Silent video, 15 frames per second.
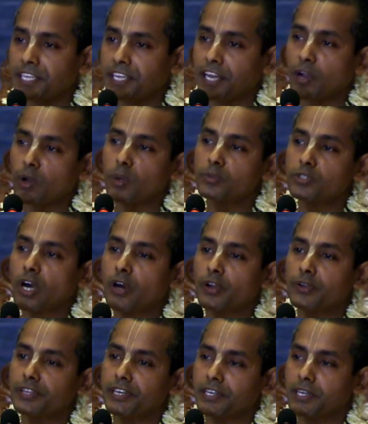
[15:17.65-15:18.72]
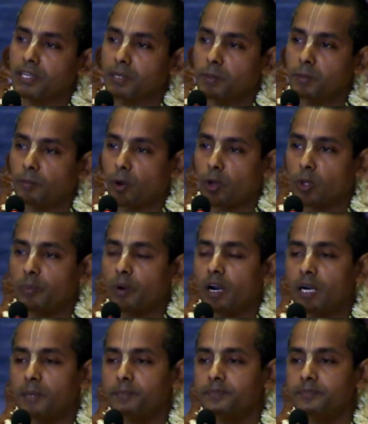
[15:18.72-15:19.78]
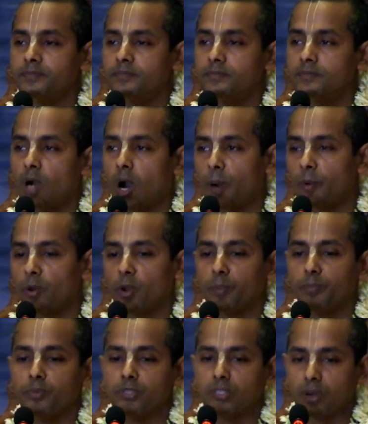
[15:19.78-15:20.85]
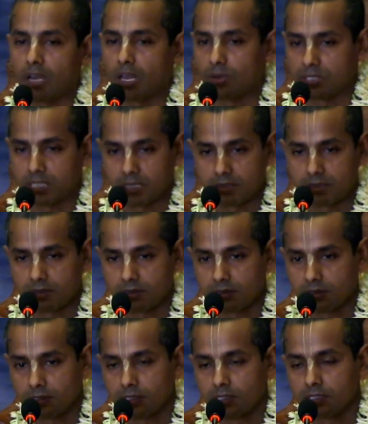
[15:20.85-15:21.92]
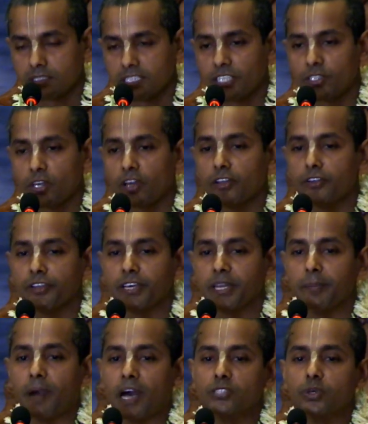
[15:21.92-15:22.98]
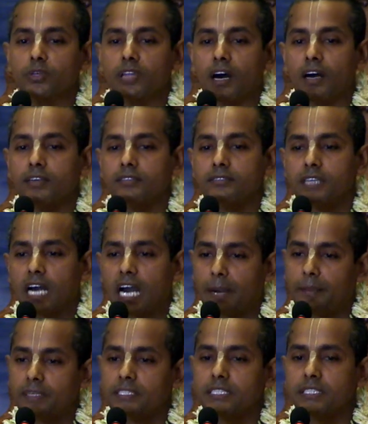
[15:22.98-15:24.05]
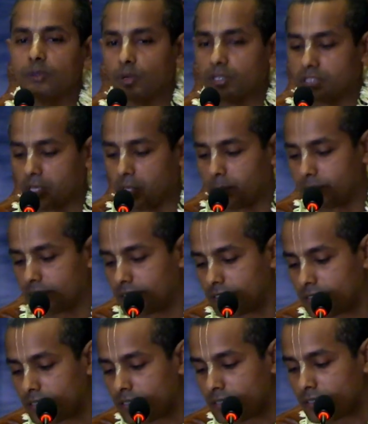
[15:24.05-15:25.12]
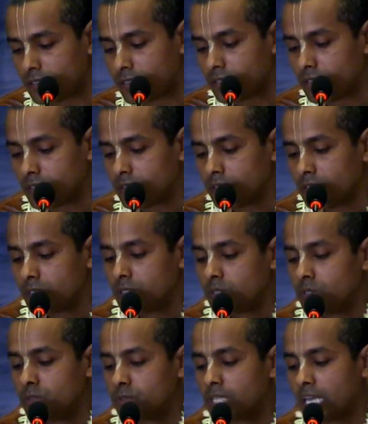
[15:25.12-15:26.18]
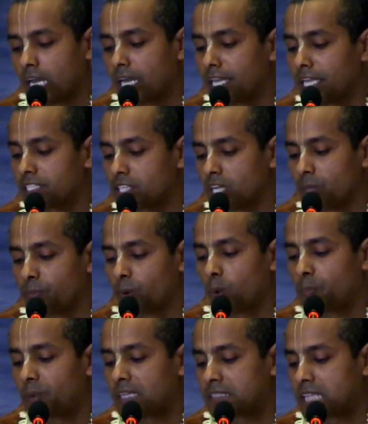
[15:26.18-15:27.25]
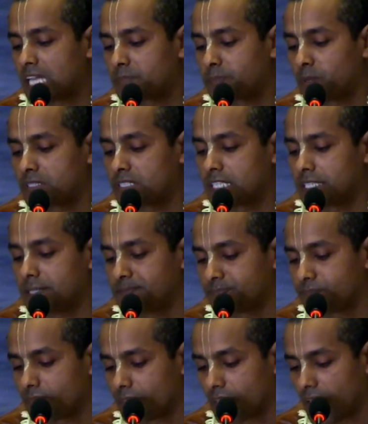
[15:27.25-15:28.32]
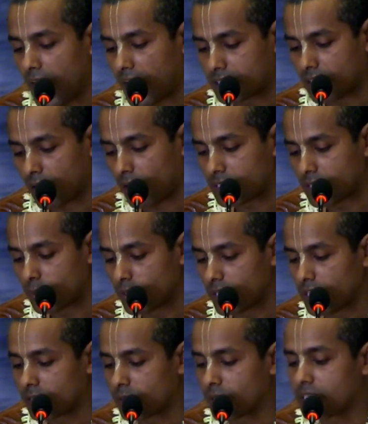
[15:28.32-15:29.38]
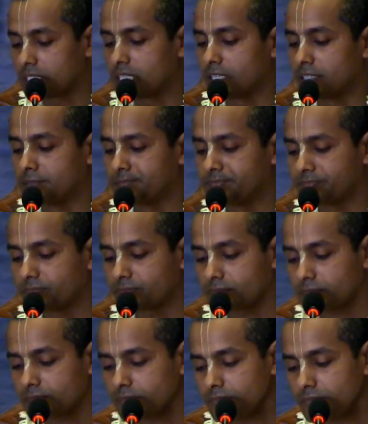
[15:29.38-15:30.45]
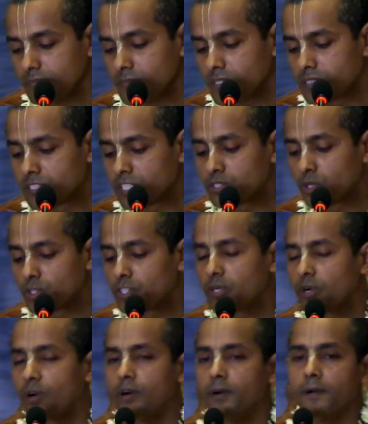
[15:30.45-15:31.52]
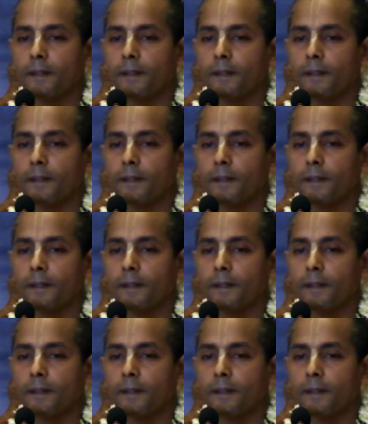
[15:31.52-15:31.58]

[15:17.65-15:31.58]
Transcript: কীরকম ধরনের মনোভাব অবলম্বন করা উচিত কি ধরনের বাসনা আমাদের করতে হবে সেখানে শিলা পৌপাত তাৎপর্যে একটা কথা উল্লেখ করেছেন যে যদিও